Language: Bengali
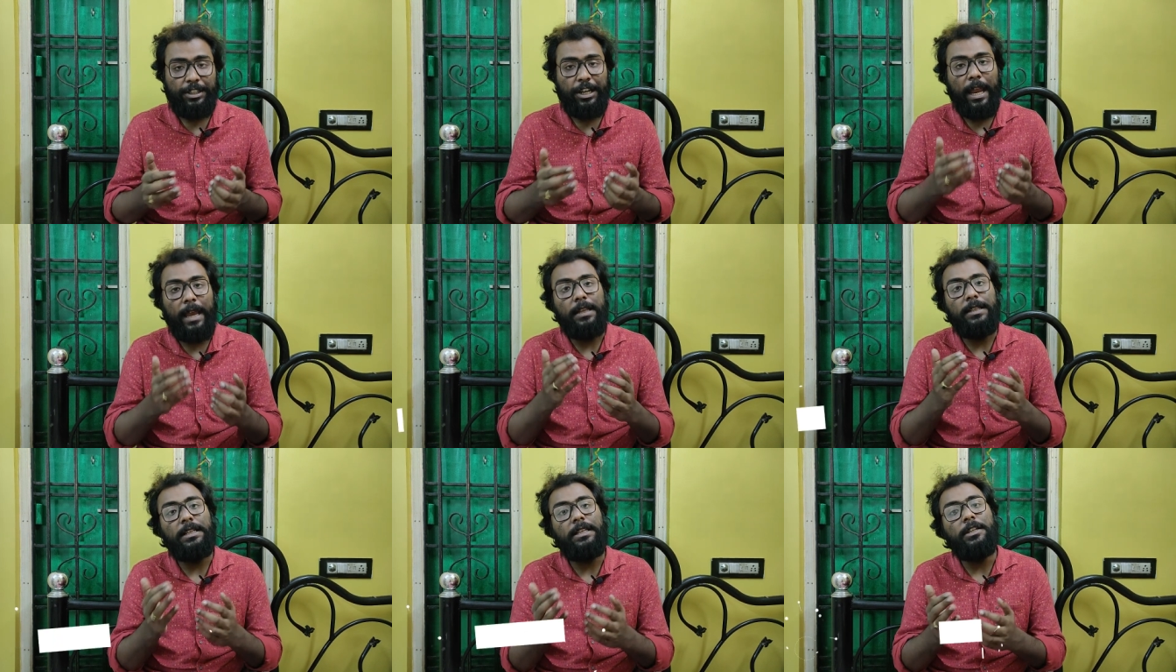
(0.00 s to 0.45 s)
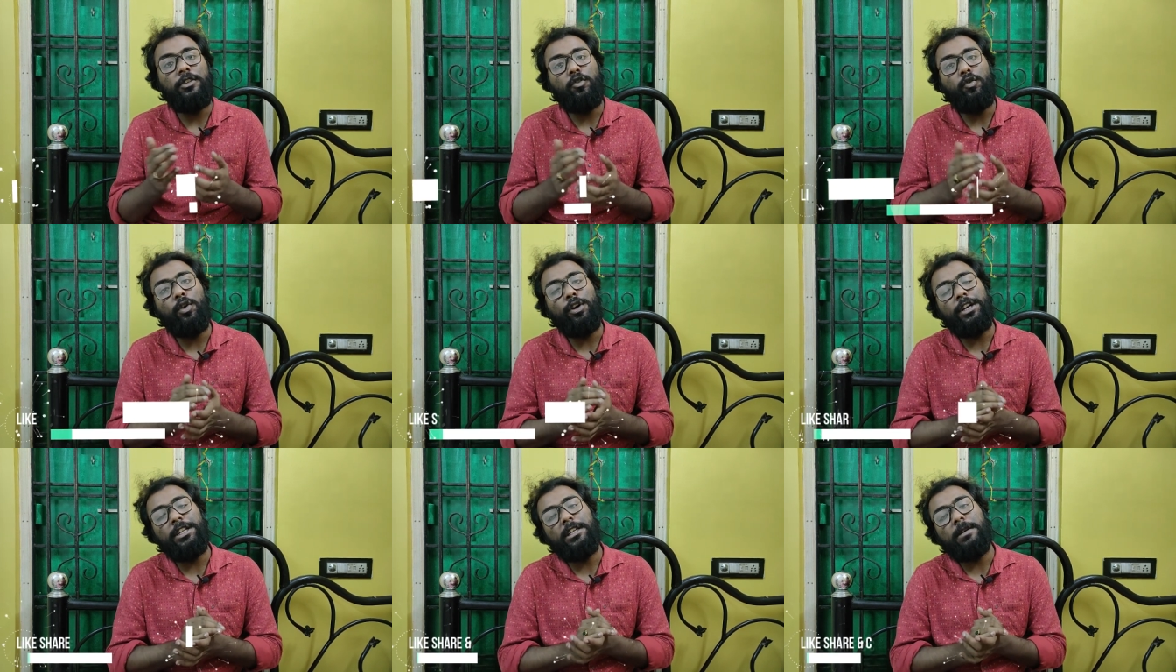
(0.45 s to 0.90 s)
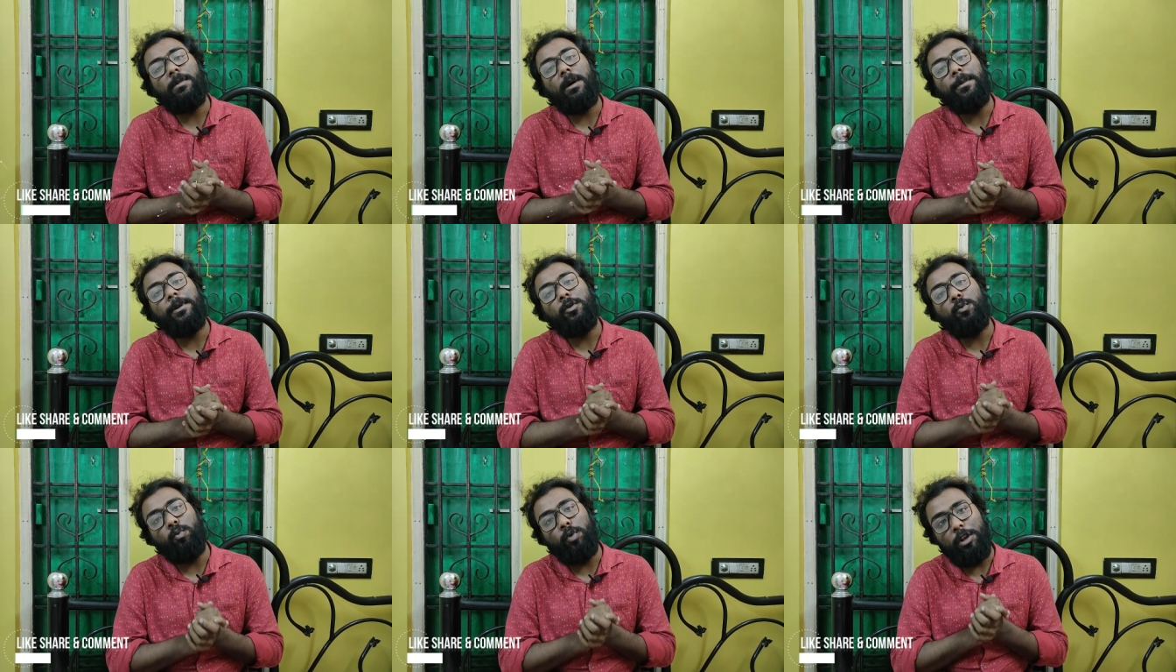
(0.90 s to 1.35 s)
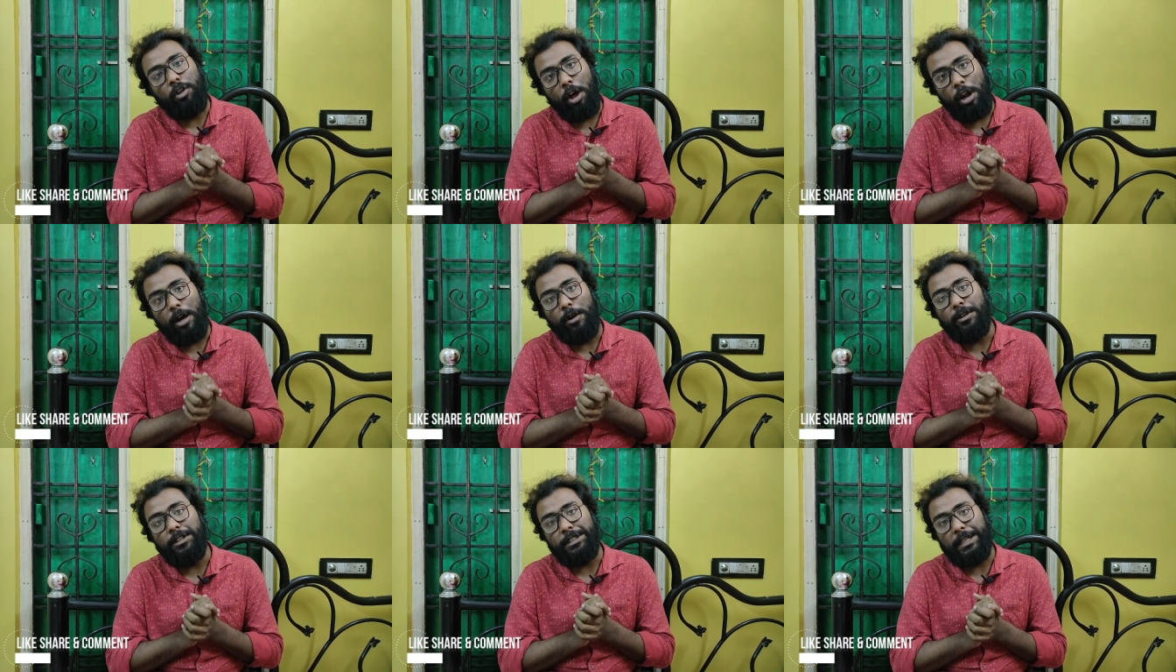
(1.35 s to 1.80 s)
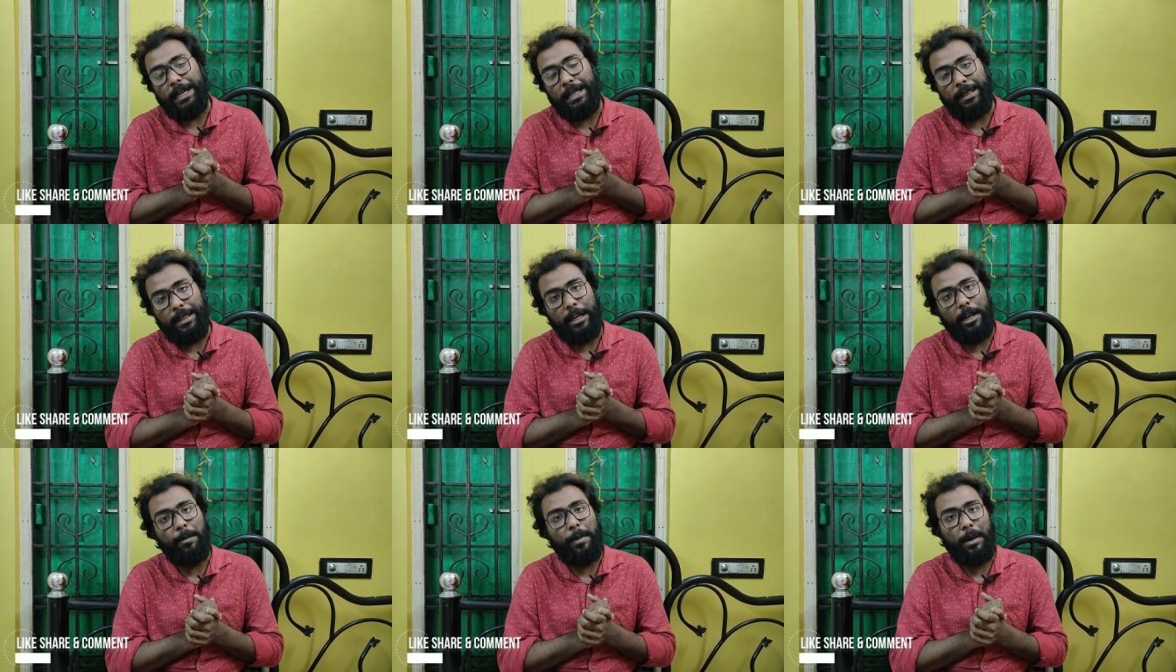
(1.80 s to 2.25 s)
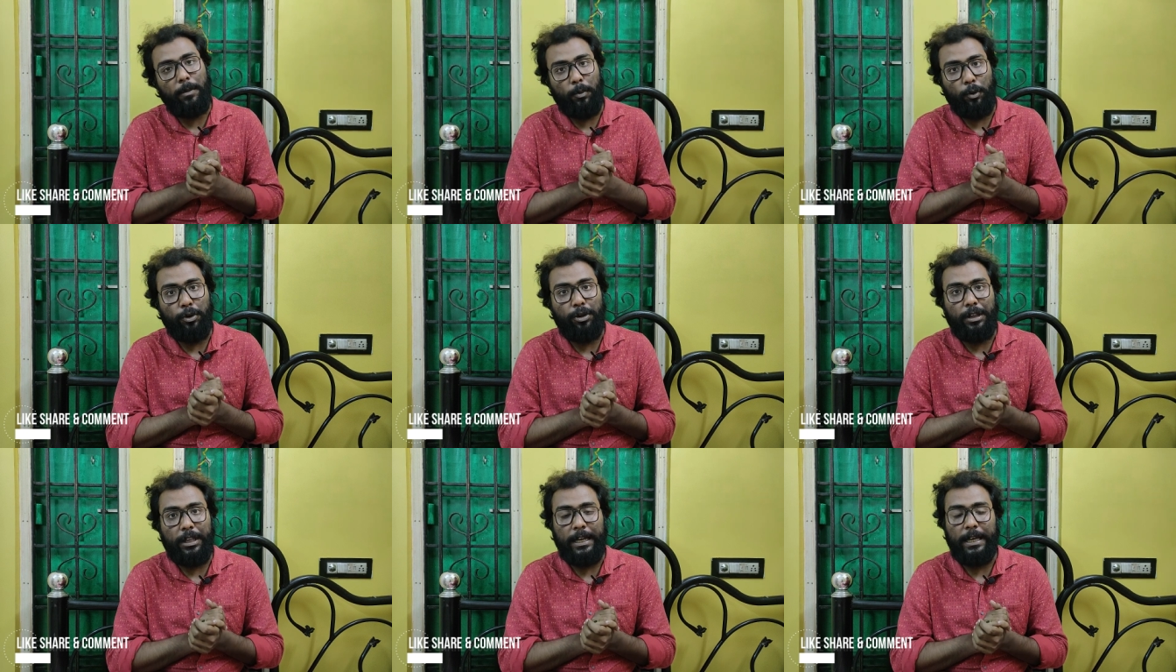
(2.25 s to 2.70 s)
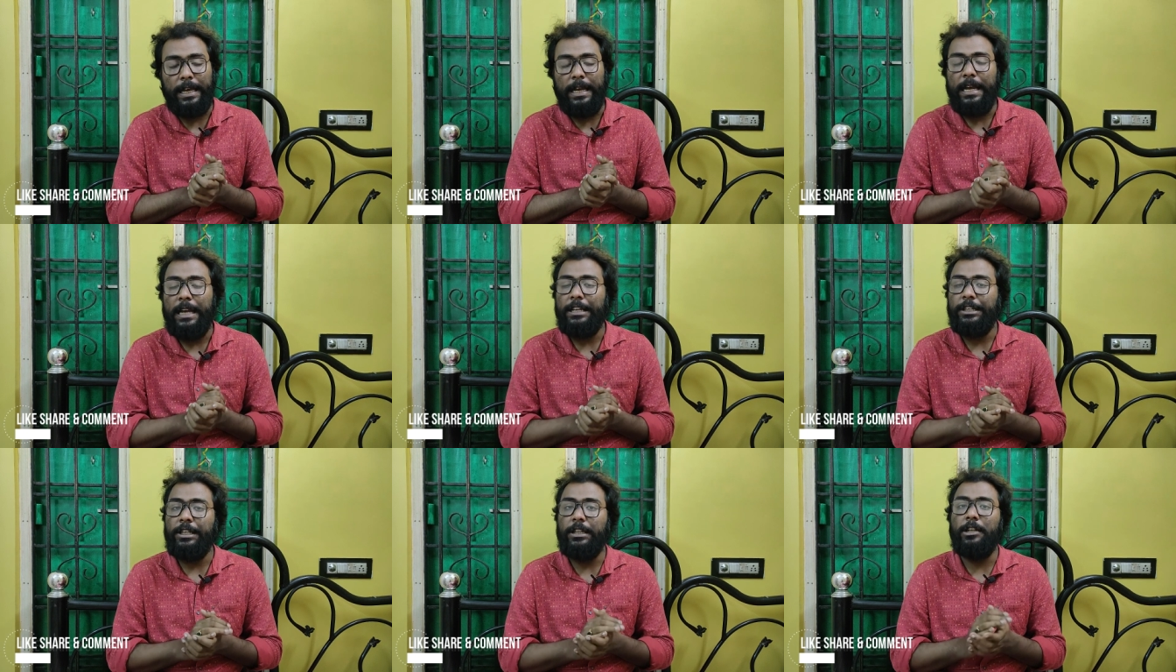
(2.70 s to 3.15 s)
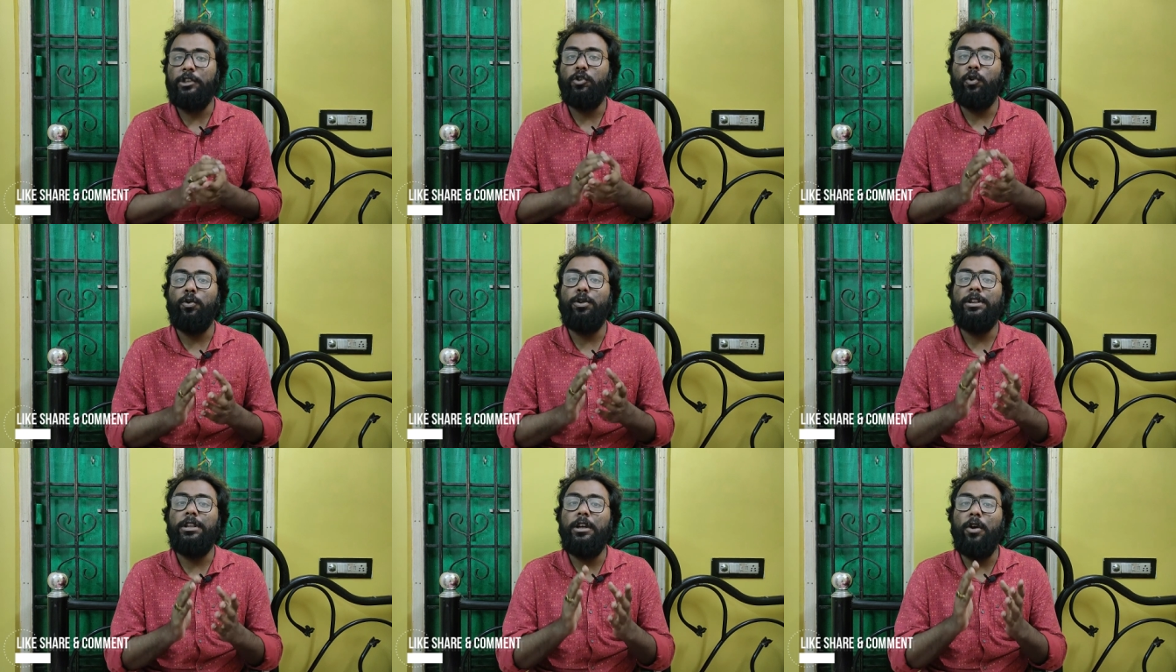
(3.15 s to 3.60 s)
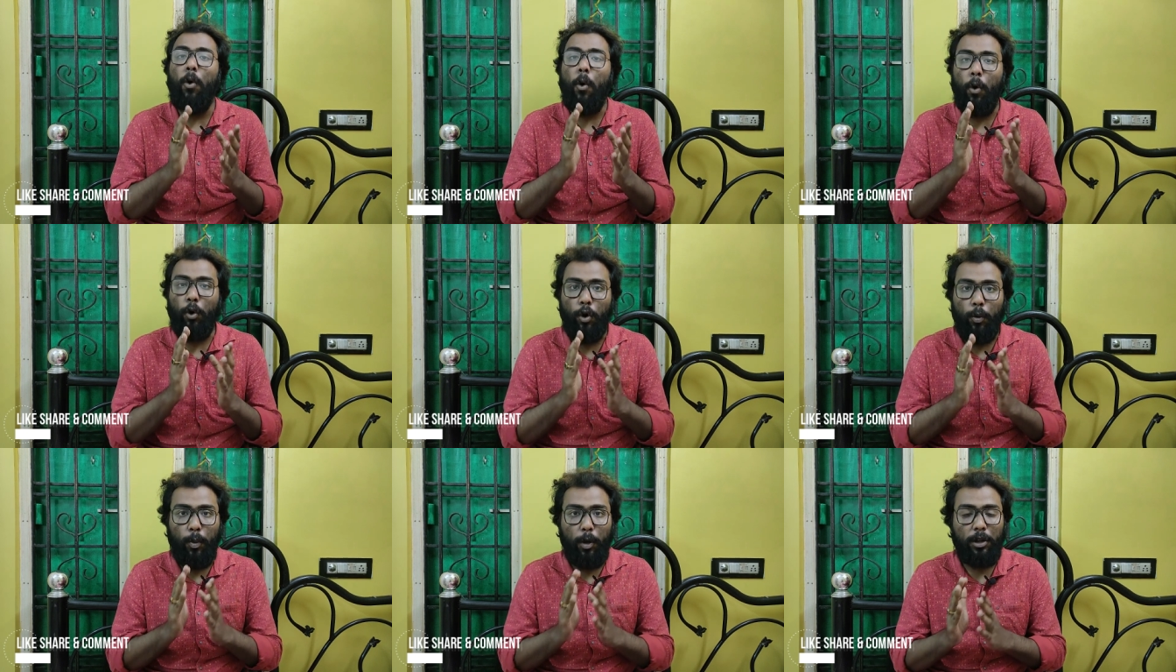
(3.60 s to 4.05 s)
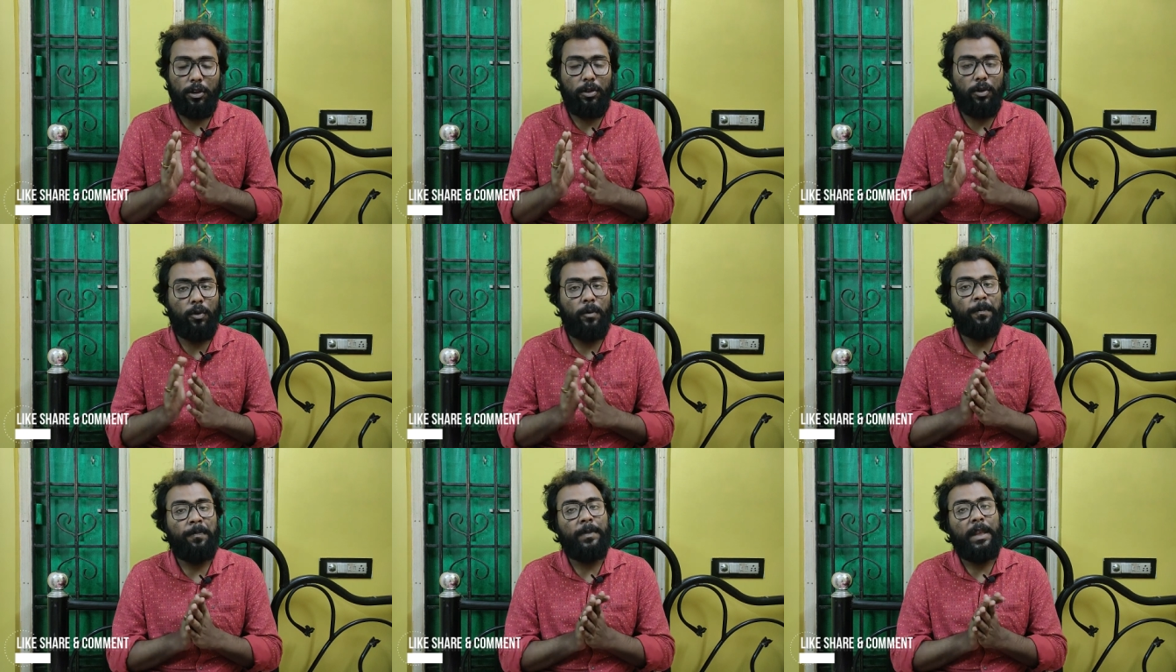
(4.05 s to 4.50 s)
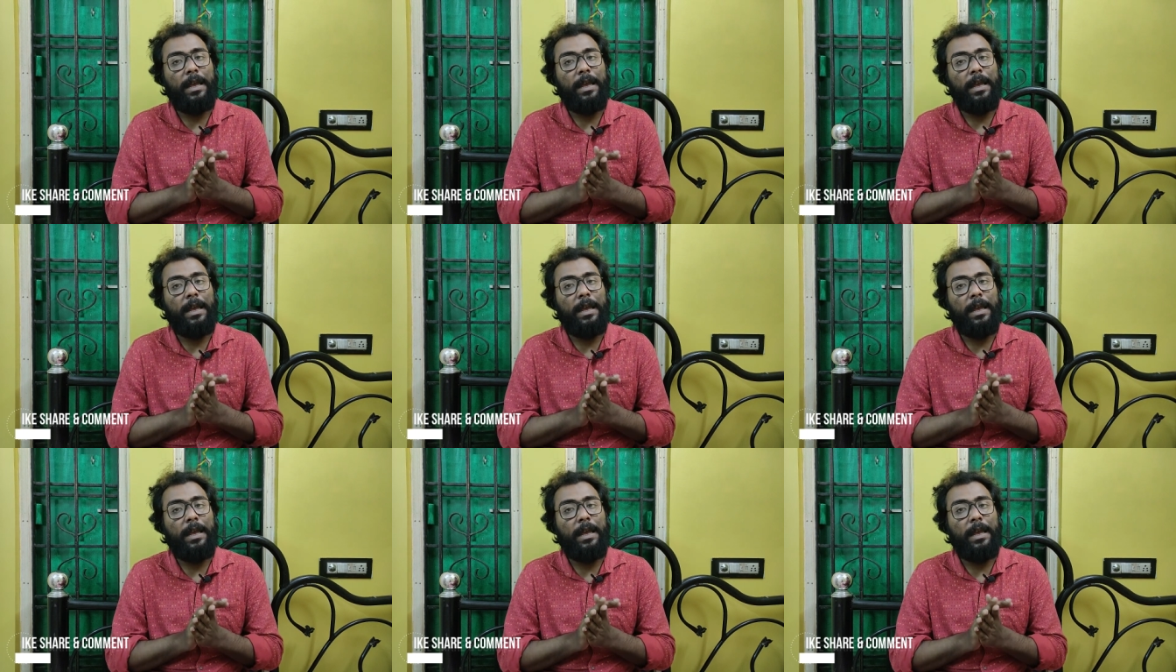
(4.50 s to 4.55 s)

সেই জিনিসগুলোকে যেভাবে তুলে ধরা হয়েছে এই সিনেমার মধ্যে সেটা সত্যি অনবদ্য